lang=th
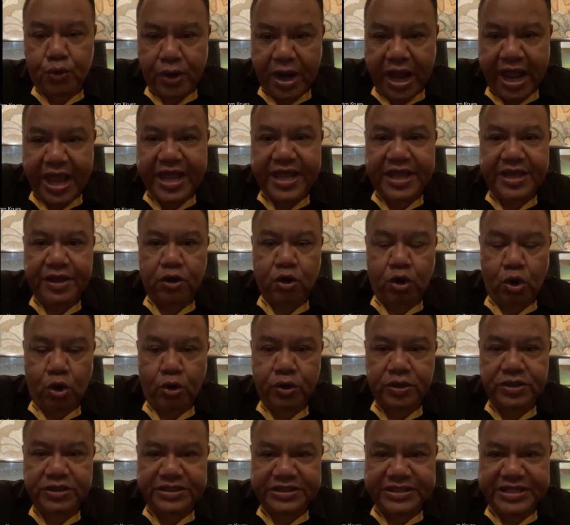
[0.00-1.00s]
ไล่
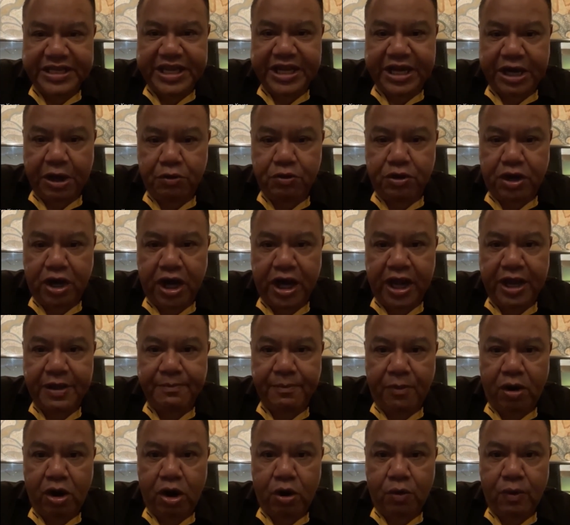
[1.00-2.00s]
คนที่เขาเคย
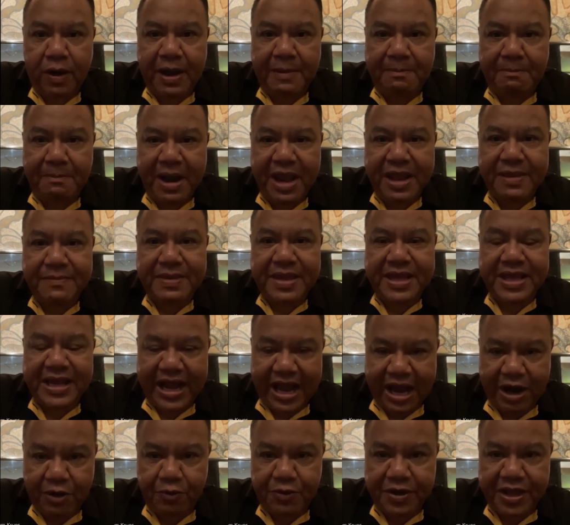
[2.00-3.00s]
บอกว่าไม่มี
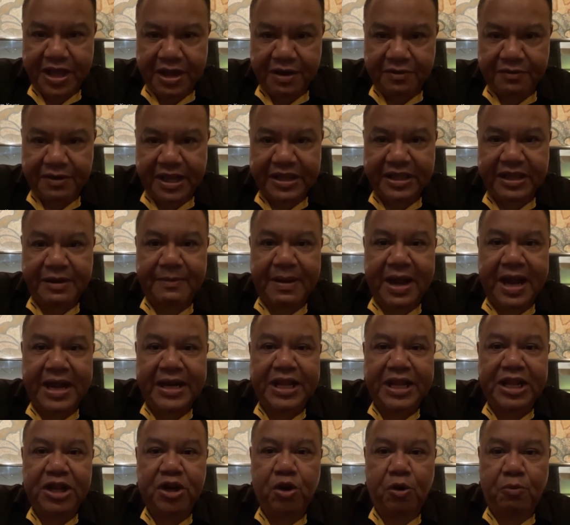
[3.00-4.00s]
เขาเนี่ยรัฐ
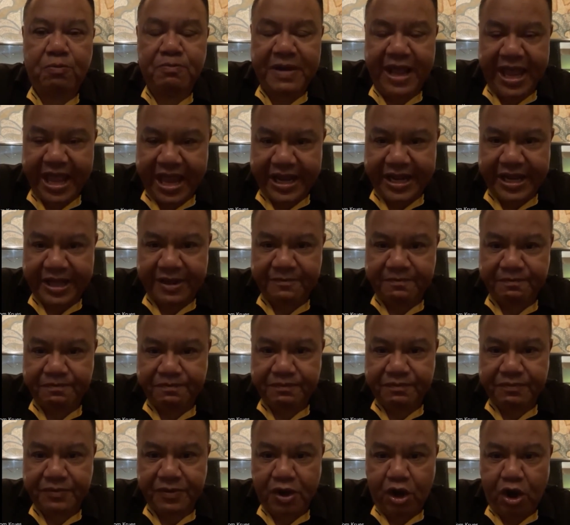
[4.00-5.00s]
ลนี้ล้มแน่เนี่ย
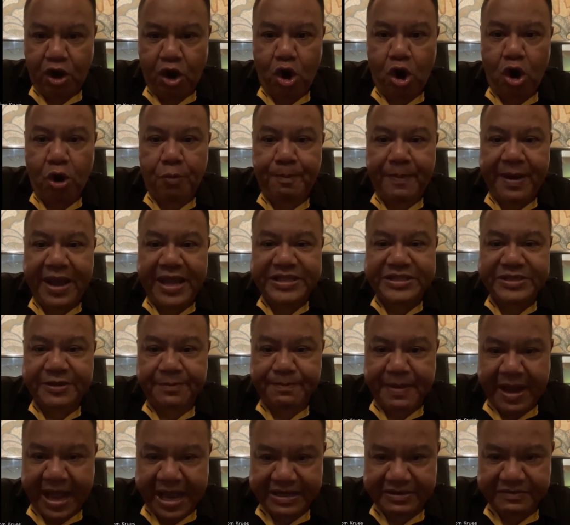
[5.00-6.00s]
ออกไป
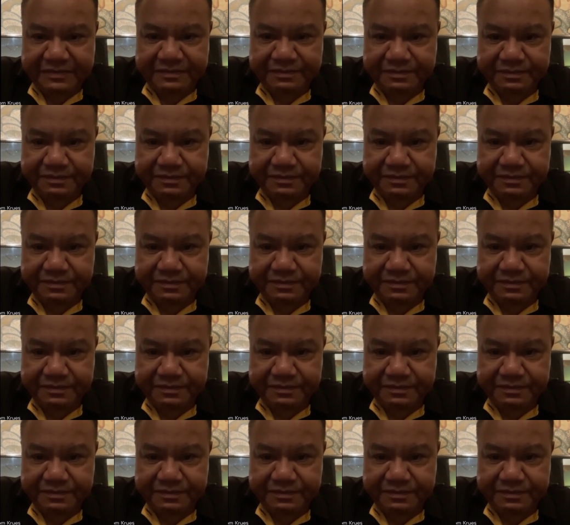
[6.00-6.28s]
จากพรรค